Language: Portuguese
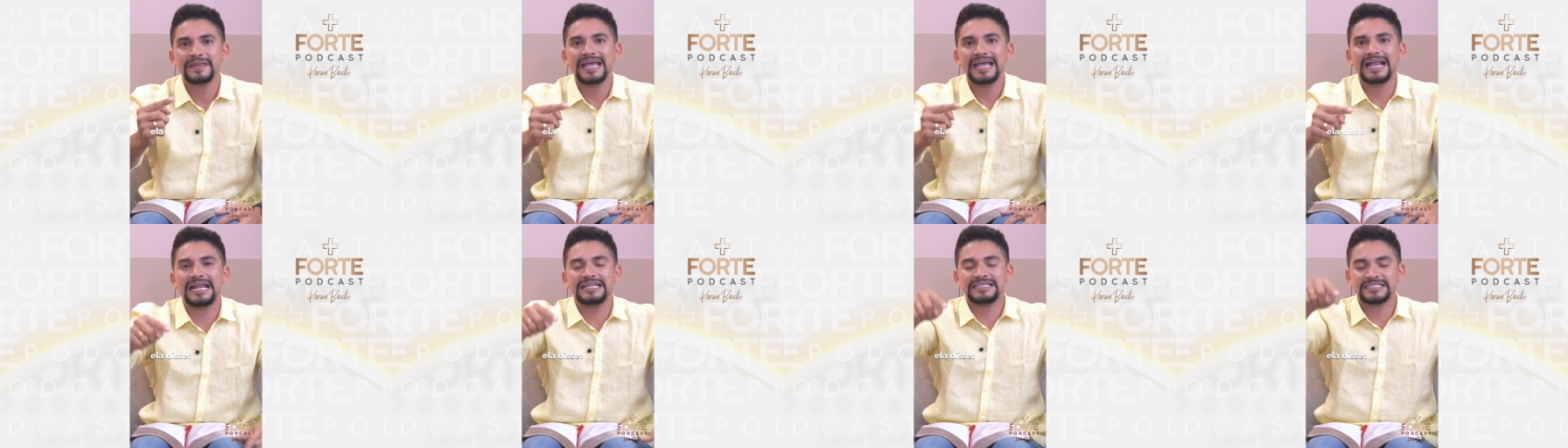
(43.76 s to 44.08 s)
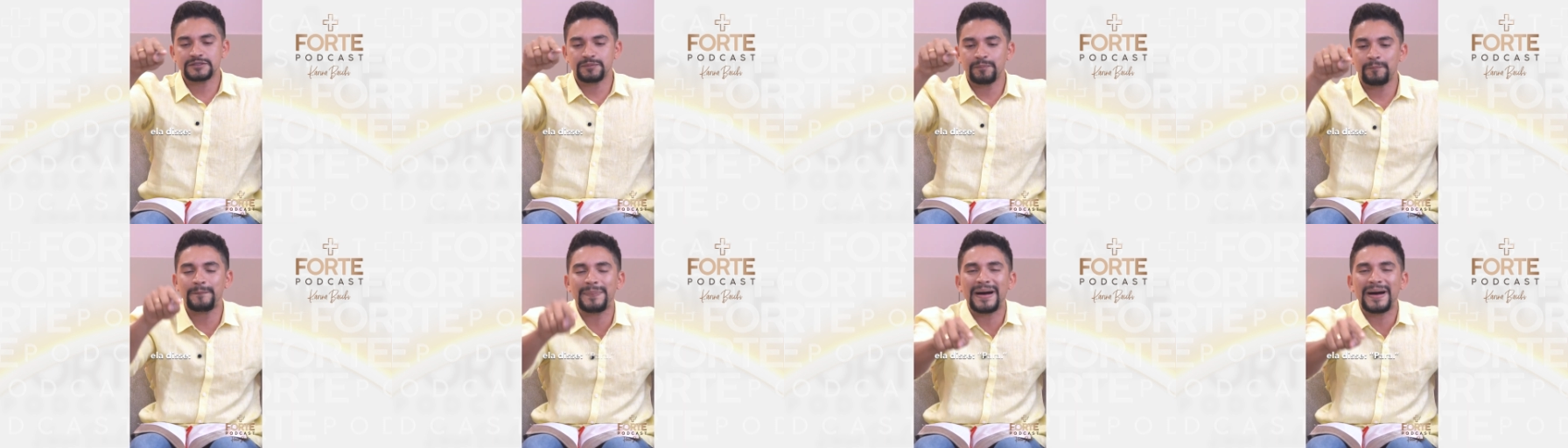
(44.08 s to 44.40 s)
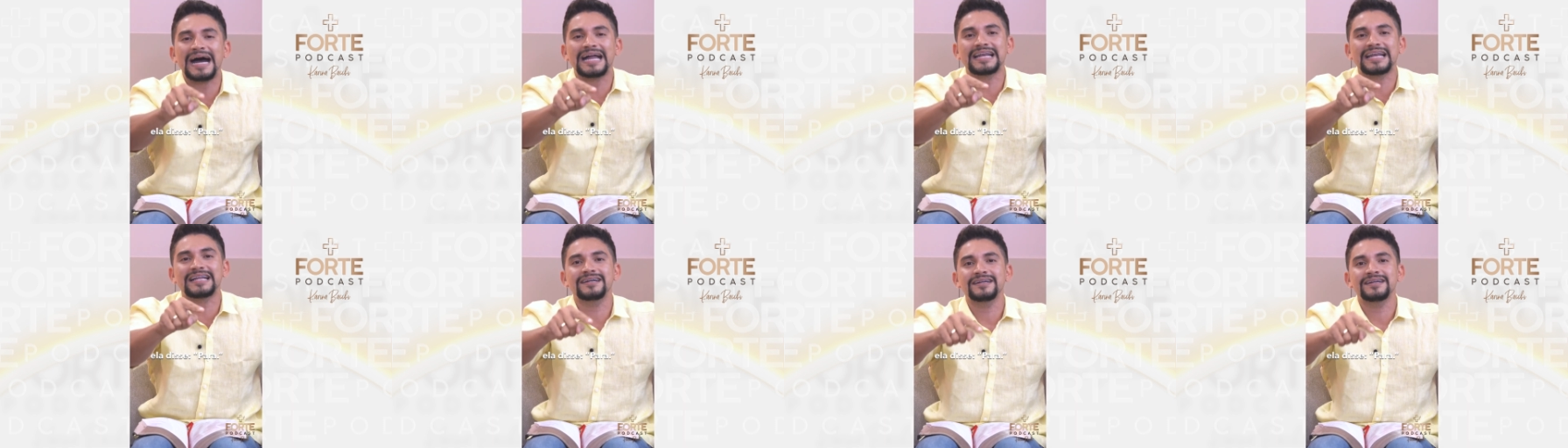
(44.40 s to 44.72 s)
ela disse:
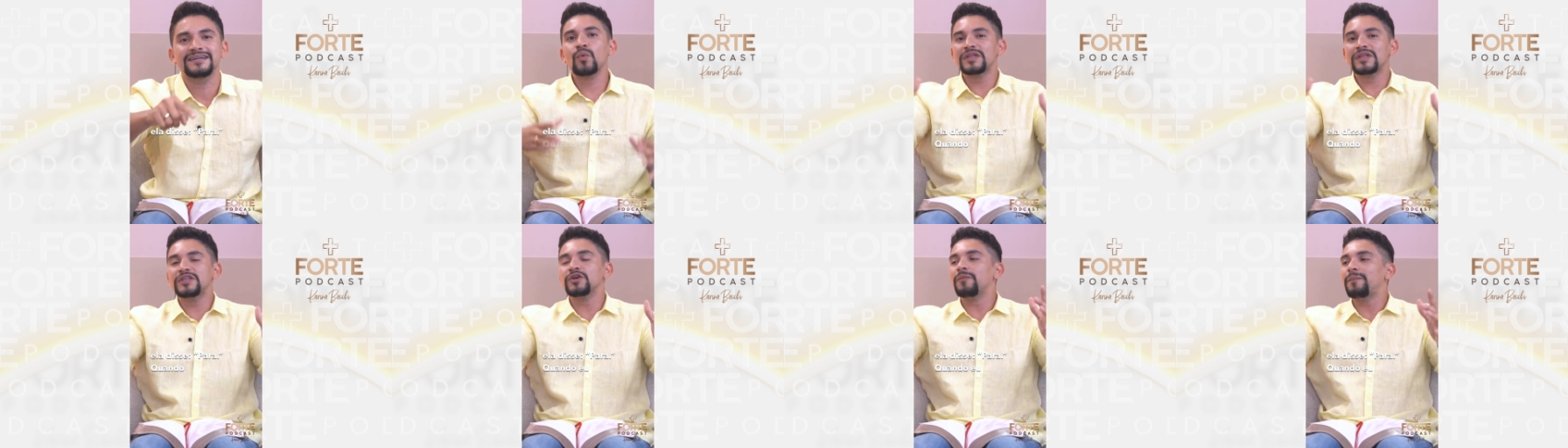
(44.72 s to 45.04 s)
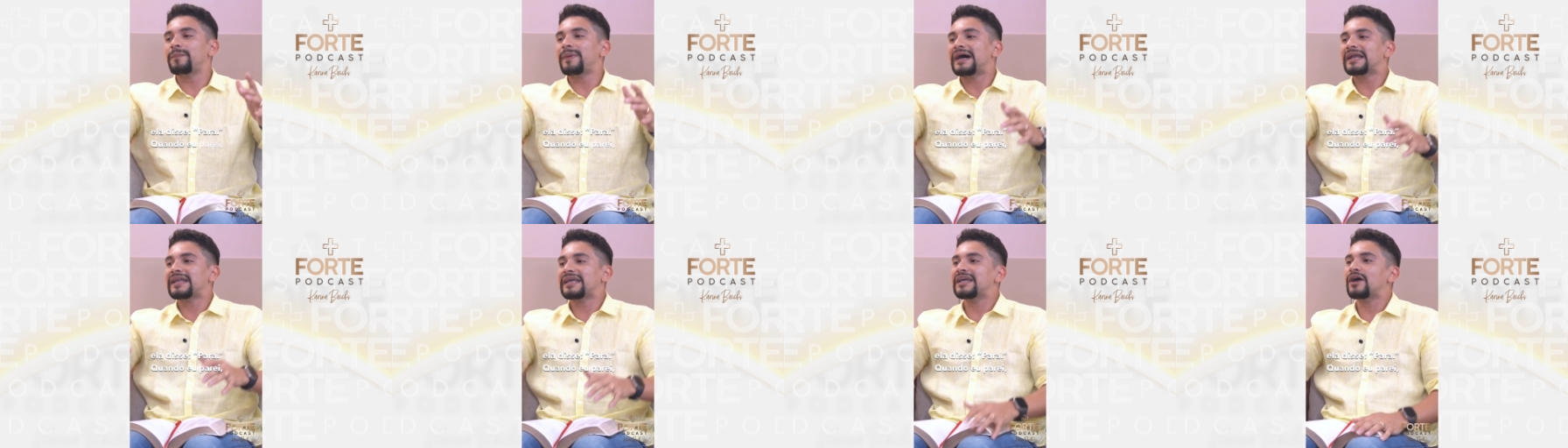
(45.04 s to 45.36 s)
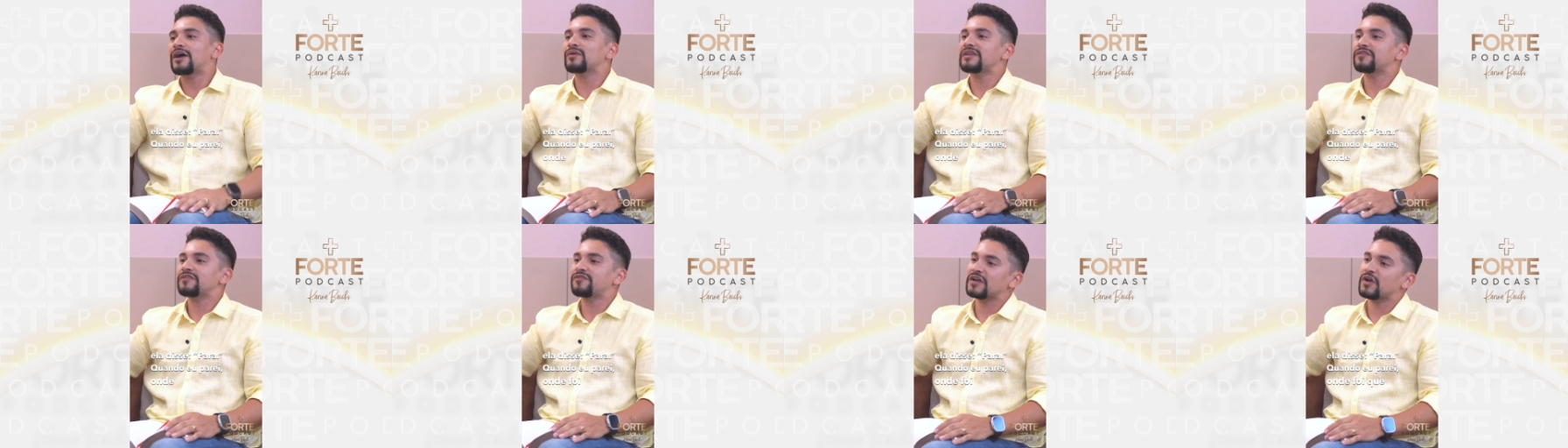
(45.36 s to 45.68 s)
para. Quando eu
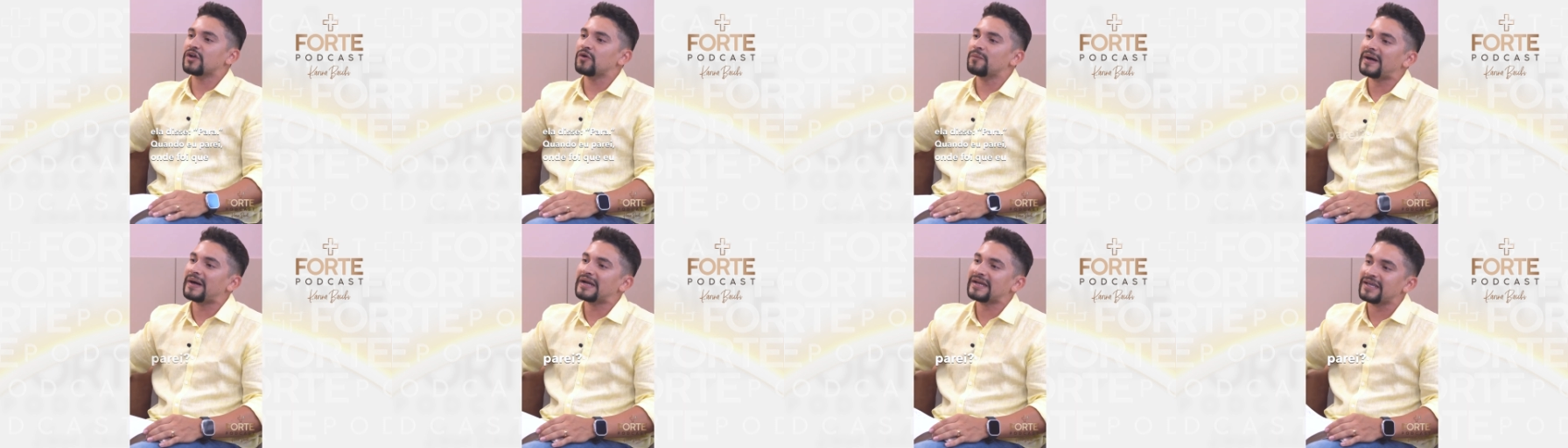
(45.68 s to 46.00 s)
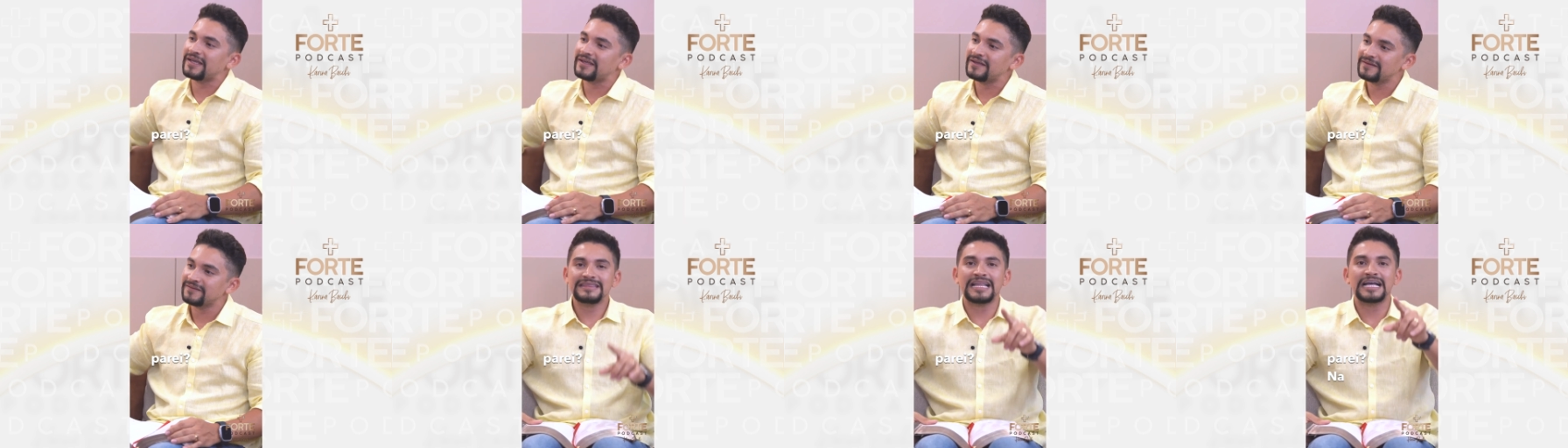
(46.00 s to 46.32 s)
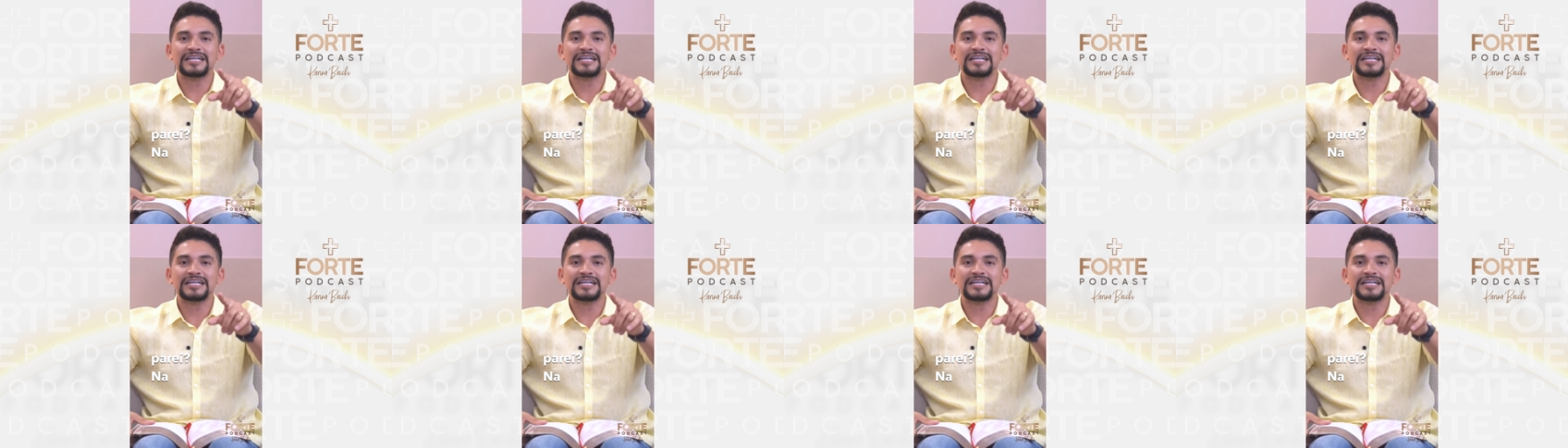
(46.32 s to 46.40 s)
parei, aonde foi que eu parei?